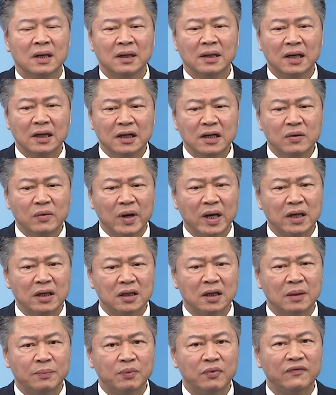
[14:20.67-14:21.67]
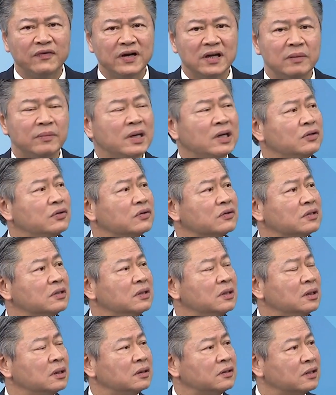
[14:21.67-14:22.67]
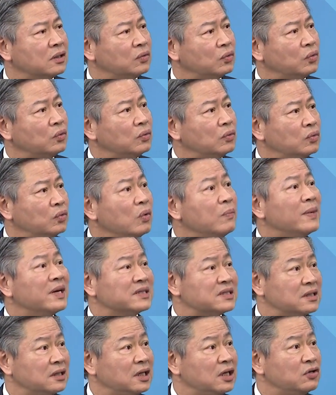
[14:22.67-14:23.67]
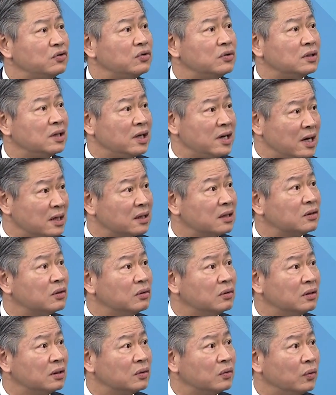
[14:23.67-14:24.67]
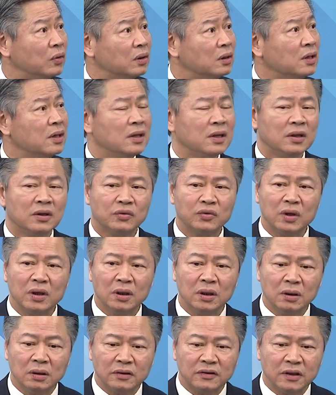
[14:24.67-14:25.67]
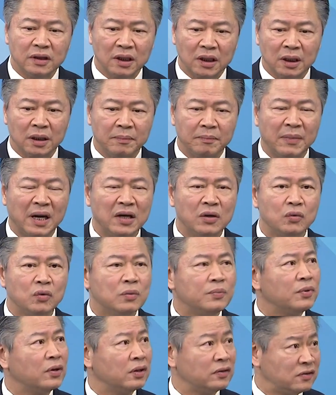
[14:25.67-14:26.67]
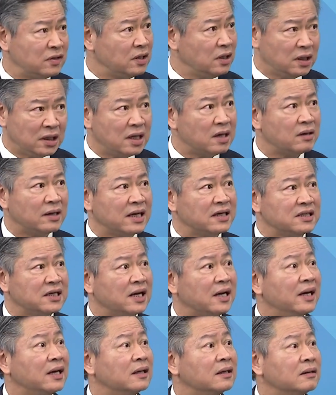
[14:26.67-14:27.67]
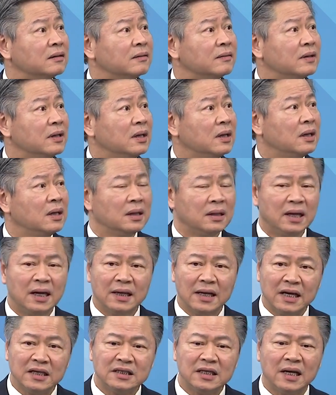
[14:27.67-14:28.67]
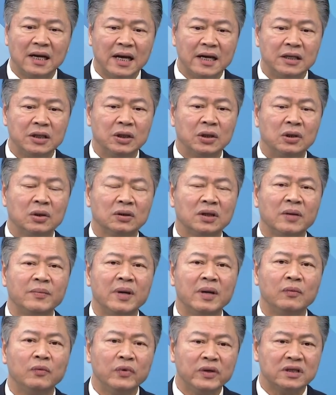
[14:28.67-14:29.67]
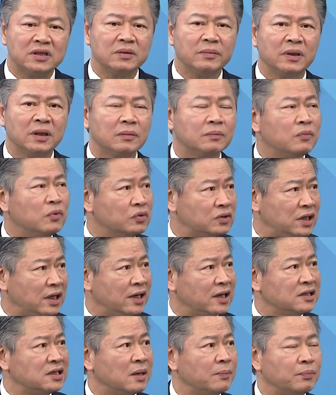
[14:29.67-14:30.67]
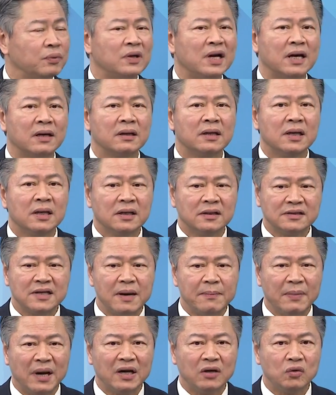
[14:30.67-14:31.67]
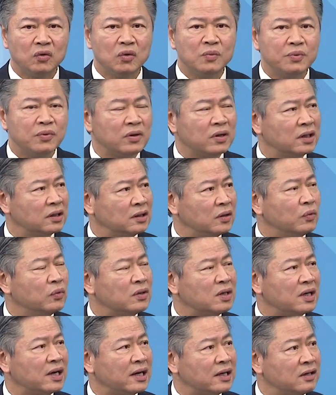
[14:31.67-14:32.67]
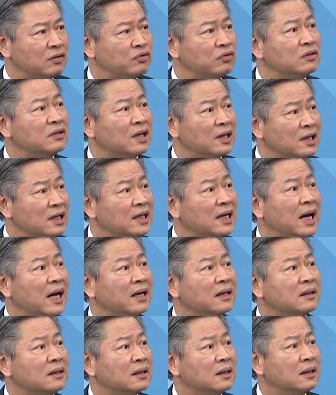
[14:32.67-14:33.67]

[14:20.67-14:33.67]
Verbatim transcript: 那另外一个部分里面就是这个。顿巴斯地区的两个共和国，所以这个马里乌波尔是一定要拿下来了。那拿下来以后，他们为什么目前来讲不让在马里乌波尔的乌克兰的军人离开？